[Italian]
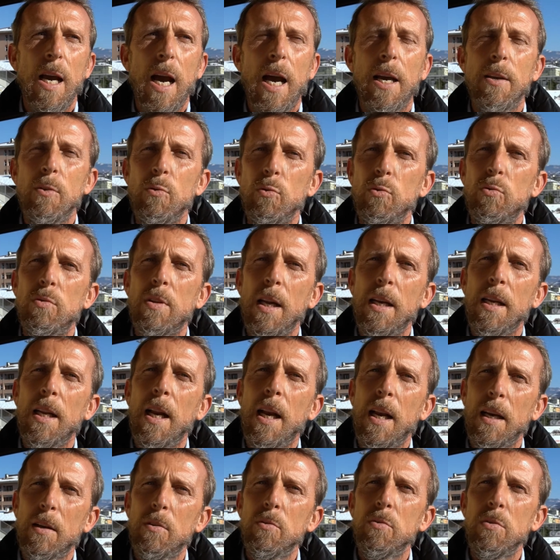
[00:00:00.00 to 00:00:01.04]
aiuta
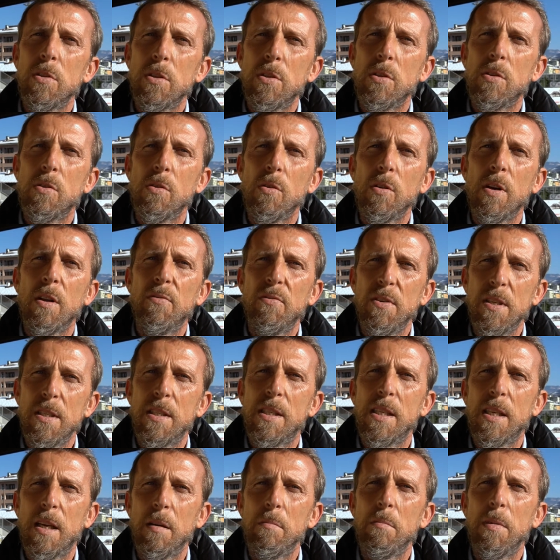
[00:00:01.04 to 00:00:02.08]
nella condizione
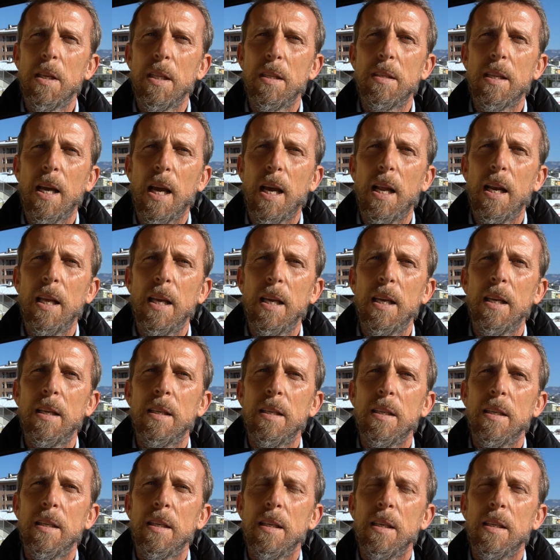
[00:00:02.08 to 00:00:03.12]
fisica e mentale
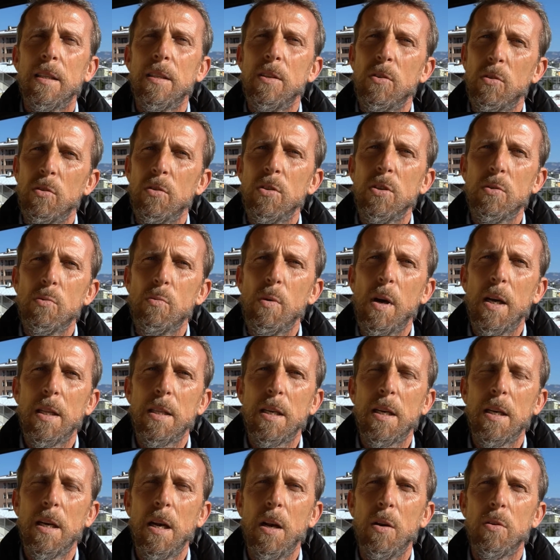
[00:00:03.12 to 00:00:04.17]
di ogni
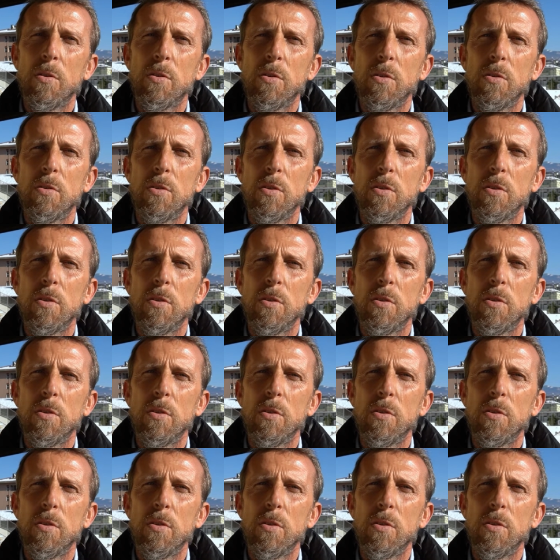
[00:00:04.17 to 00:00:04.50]
squadra nel nostro